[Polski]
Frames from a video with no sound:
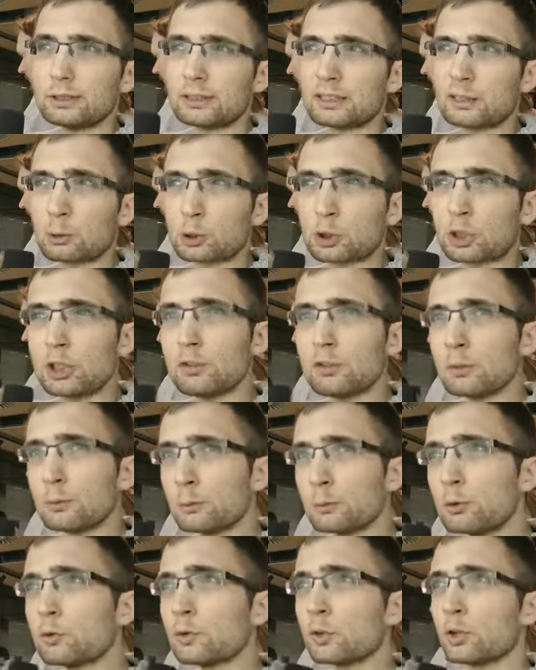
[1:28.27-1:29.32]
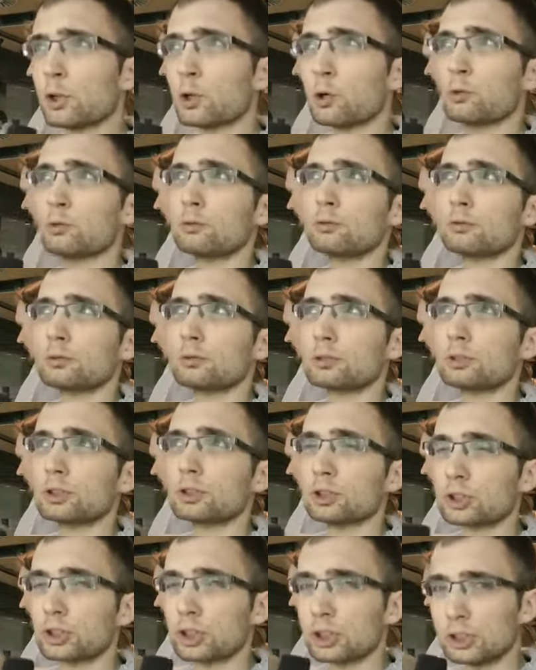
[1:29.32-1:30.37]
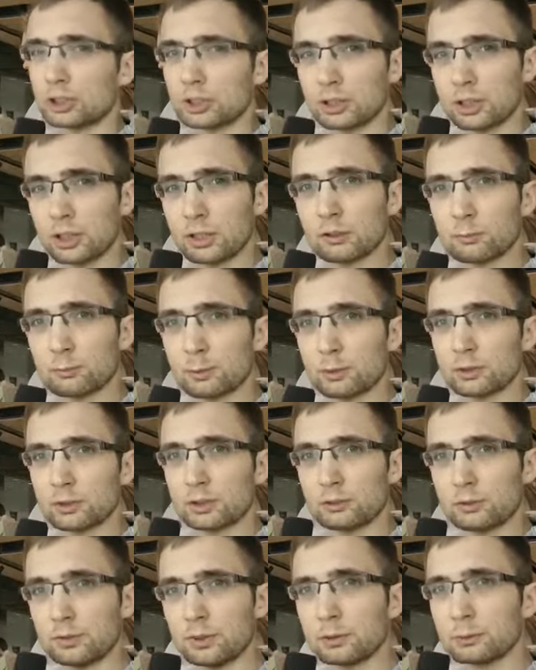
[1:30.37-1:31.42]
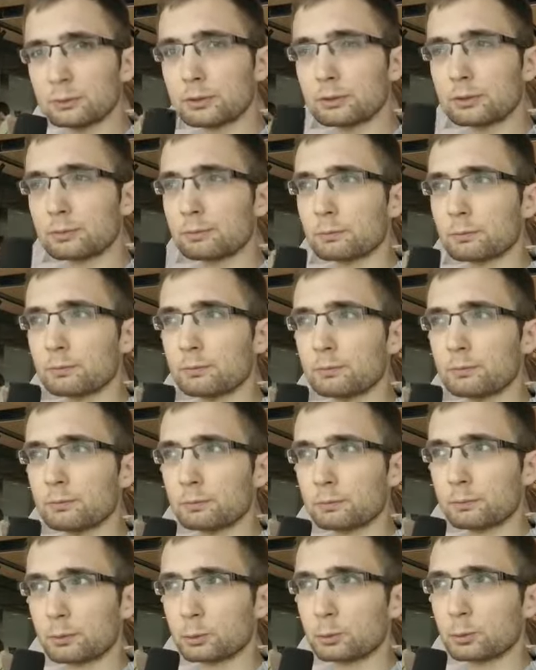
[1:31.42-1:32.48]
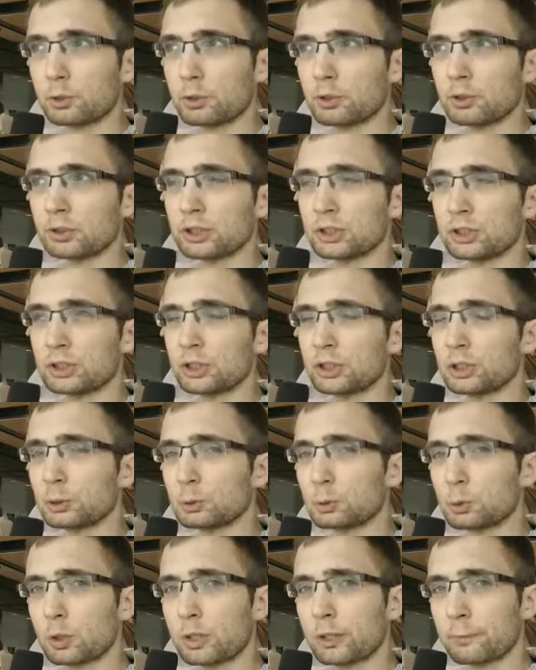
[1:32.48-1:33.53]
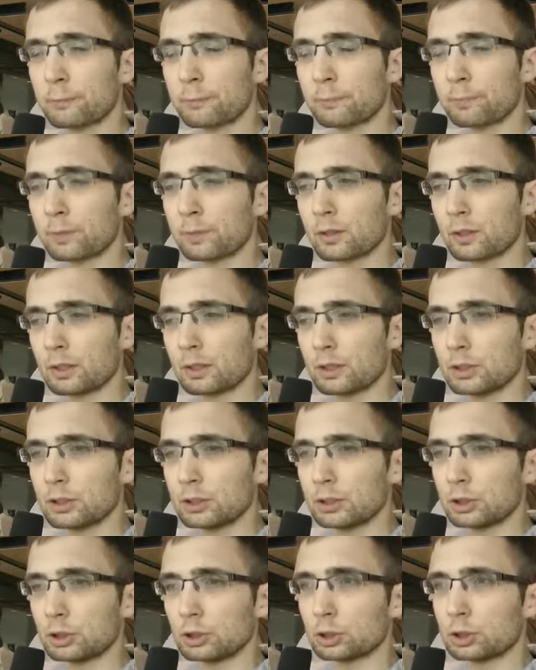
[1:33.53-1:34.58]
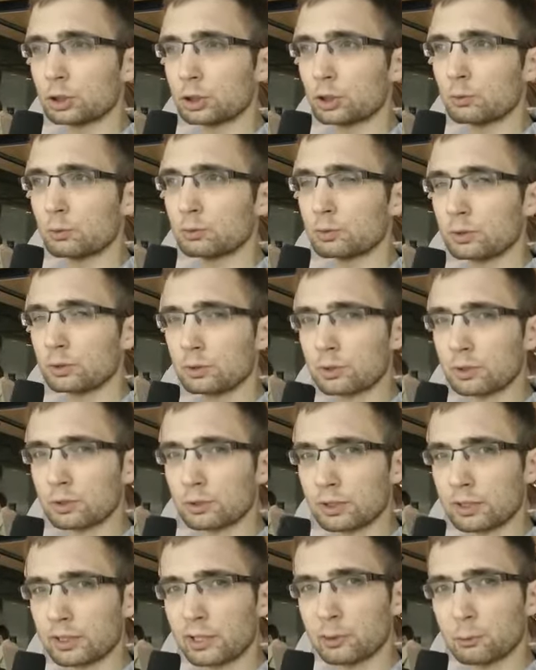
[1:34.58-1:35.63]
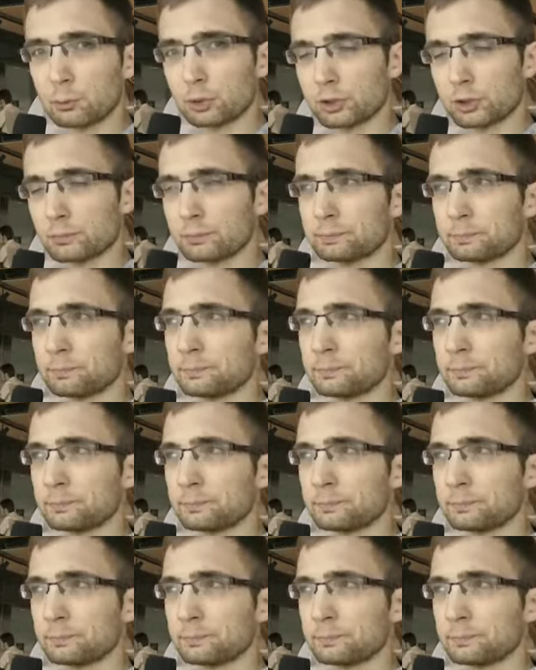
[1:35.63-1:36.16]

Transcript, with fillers: Złośliwi mówią, że istnieją w Polsce firmy produkujące gry, które żyją tylko na giełdzie.